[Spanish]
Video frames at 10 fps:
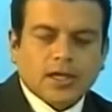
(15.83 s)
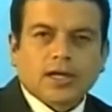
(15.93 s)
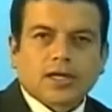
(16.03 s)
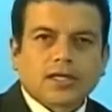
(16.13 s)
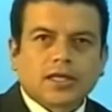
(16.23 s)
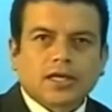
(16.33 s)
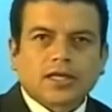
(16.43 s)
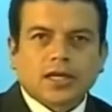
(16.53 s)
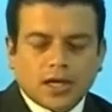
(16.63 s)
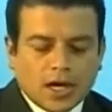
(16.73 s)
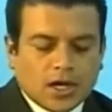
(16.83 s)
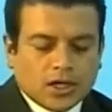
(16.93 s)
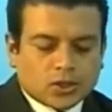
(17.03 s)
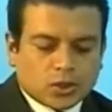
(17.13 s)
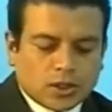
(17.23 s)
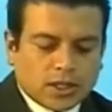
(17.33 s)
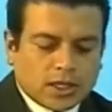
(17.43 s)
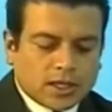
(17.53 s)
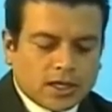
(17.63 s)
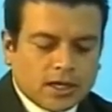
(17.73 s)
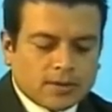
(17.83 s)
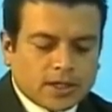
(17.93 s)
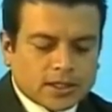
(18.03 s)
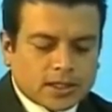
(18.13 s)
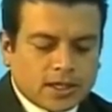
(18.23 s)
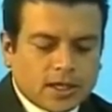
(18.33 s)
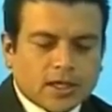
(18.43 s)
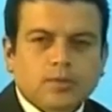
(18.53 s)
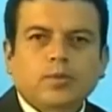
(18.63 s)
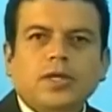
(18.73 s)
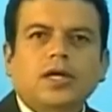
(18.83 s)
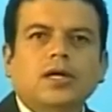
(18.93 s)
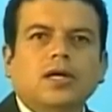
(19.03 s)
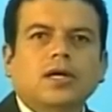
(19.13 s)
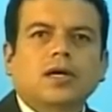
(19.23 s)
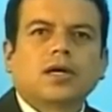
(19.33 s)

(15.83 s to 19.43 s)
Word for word: a la arquitecta Soledad Álvarez, quien aspira eh,